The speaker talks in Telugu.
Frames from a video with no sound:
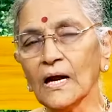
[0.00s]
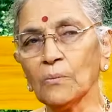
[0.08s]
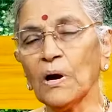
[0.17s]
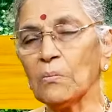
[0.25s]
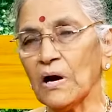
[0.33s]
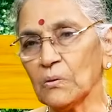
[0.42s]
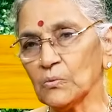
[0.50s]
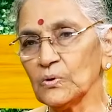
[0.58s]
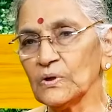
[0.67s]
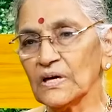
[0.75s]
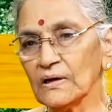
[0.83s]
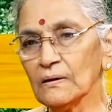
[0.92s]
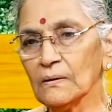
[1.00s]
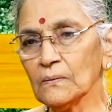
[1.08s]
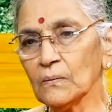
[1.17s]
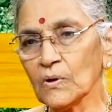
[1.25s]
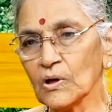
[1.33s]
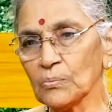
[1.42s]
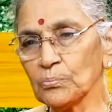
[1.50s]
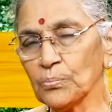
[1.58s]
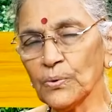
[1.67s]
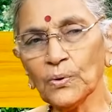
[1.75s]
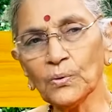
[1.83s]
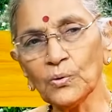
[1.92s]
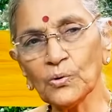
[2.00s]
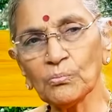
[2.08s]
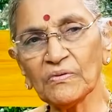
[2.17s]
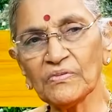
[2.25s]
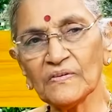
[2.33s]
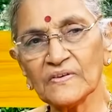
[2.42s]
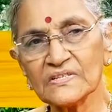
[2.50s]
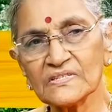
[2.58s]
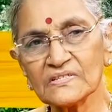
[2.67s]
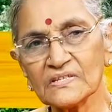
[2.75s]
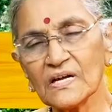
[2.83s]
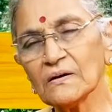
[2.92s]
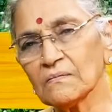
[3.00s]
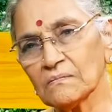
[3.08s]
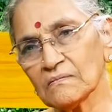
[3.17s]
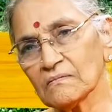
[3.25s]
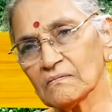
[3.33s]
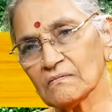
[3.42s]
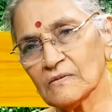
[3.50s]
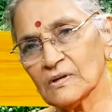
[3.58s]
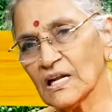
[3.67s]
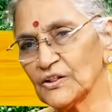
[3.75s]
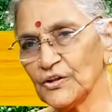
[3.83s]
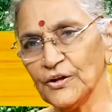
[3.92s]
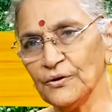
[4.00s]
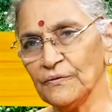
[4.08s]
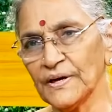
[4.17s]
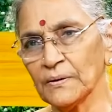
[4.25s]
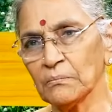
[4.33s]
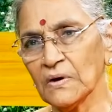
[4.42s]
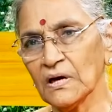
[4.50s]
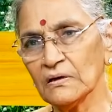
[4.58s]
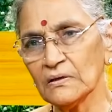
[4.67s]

అమ్మ మామూలుగా ఒకప్పుడు కుటుంబ వ్యవస్థ ఉన్న తీరు వేరమ్మ